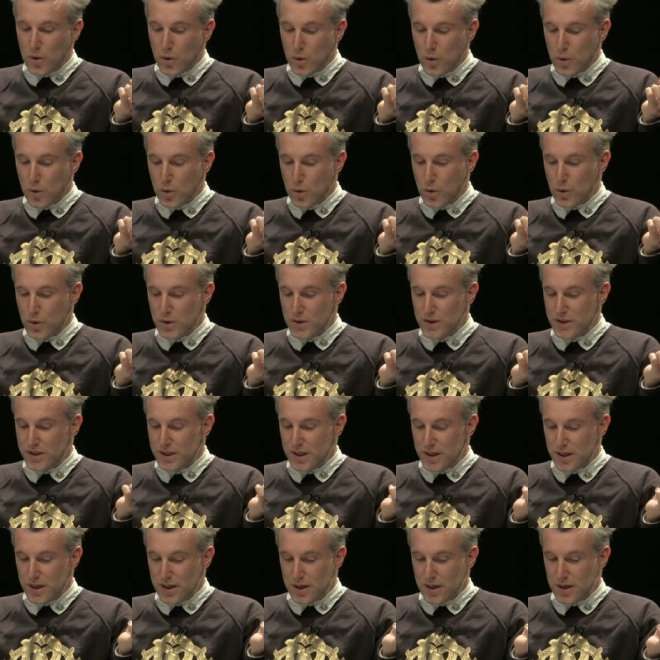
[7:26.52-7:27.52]

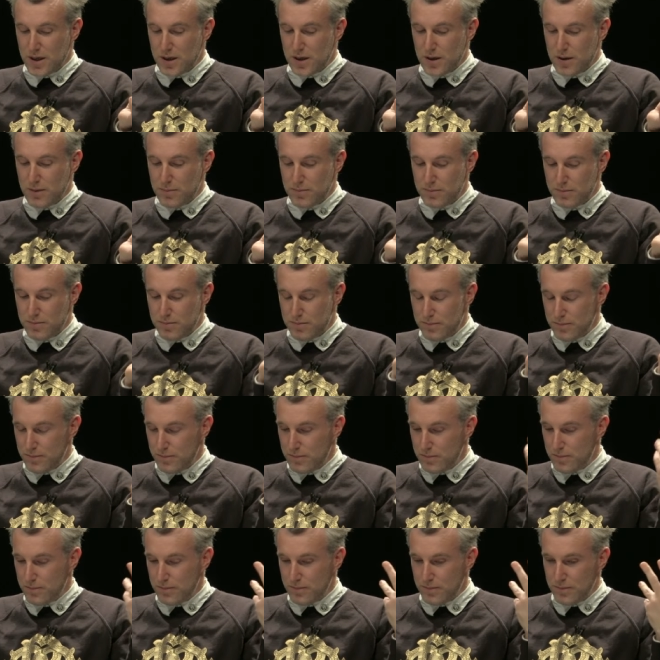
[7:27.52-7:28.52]
und äh,
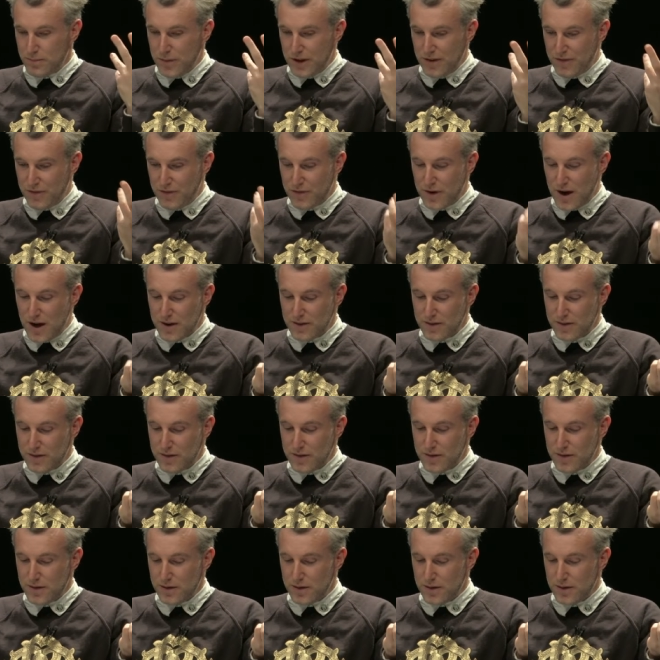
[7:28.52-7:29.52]

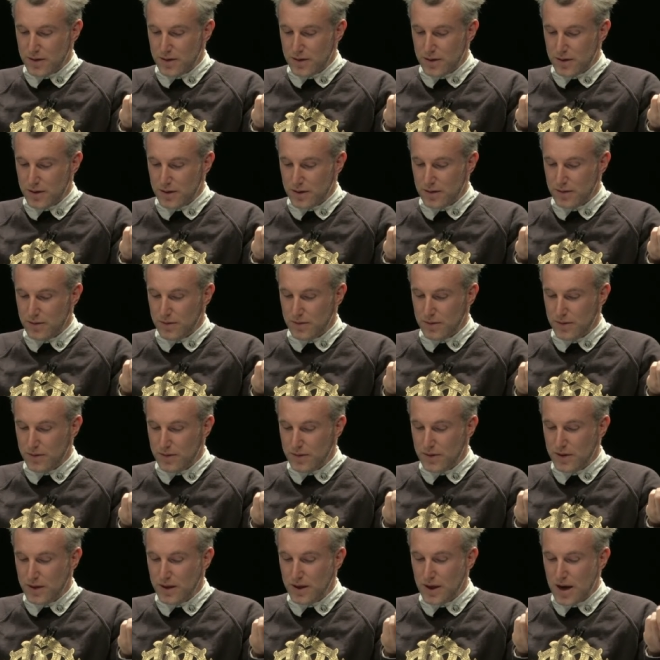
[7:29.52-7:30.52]
befasst äh,
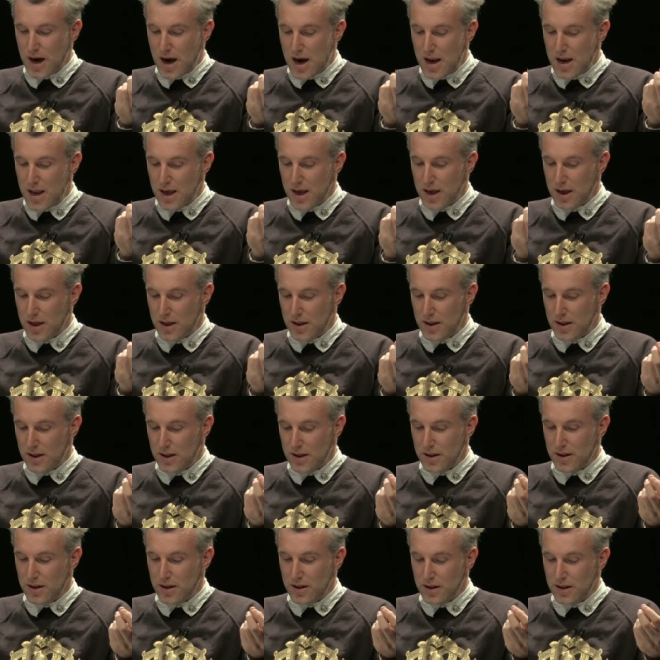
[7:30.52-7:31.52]
die, alle,
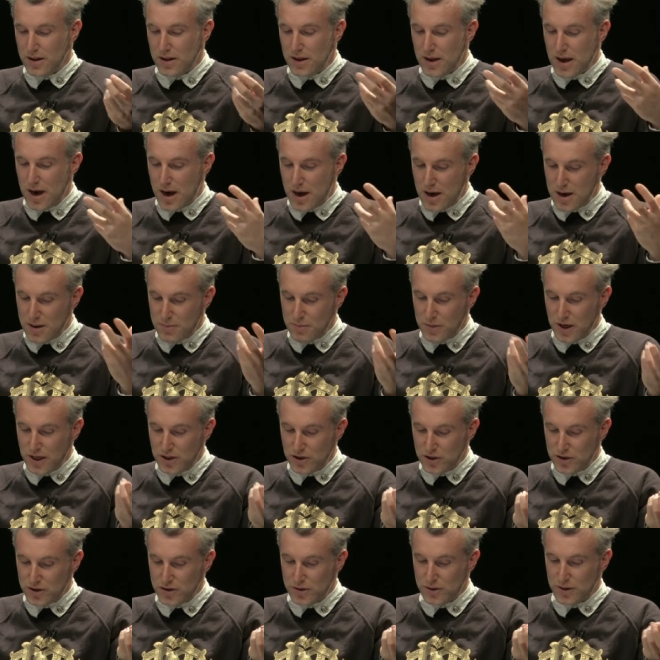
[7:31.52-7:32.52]
die alle
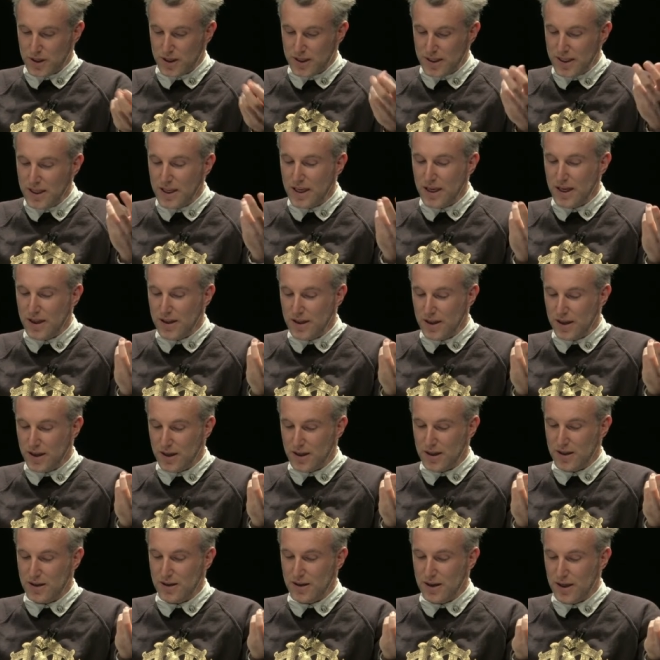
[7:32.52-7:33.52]
Menschen oder
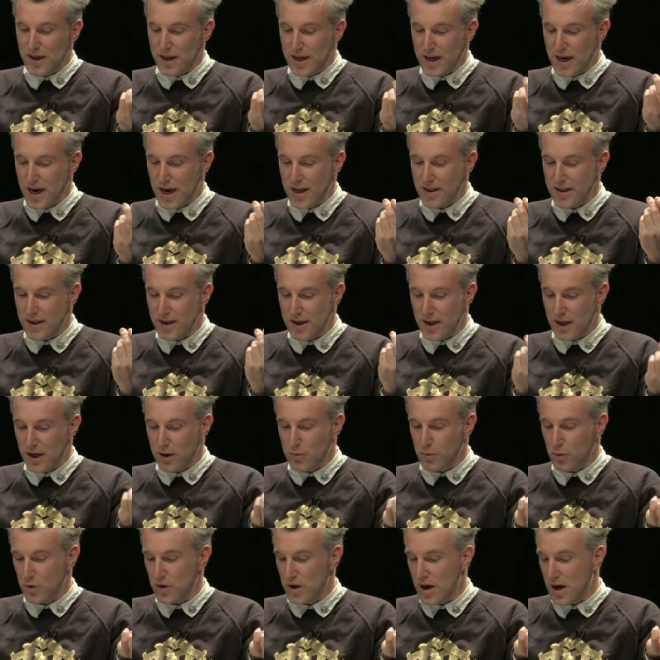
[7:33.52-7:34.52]
diejenigen, die keine
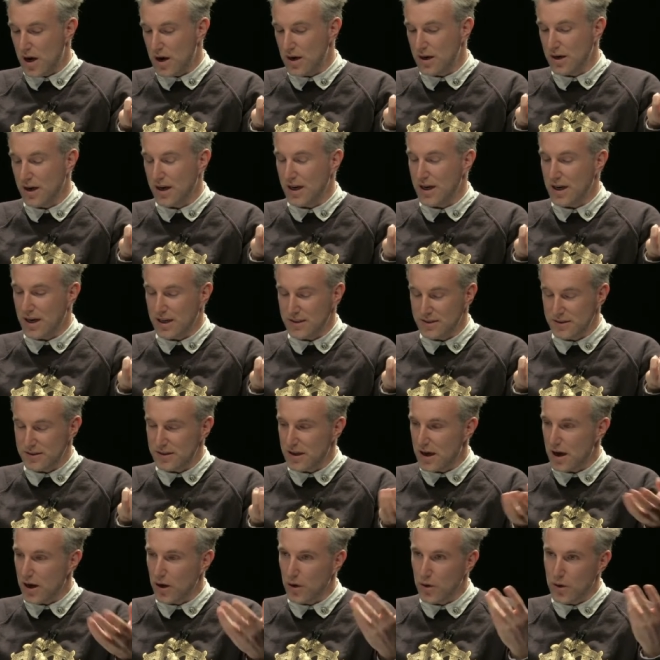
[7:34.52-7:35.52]
hegemonialen
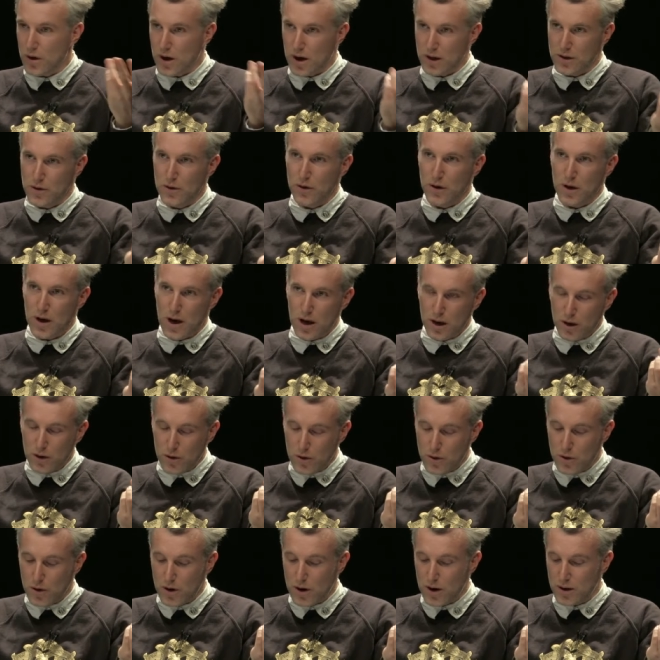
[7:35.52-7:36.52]
Klassen ange
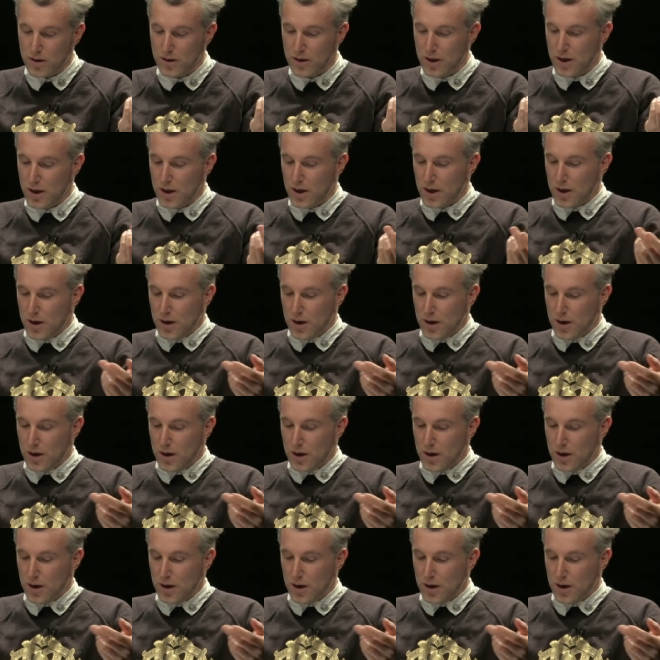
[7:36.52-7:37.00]
angehören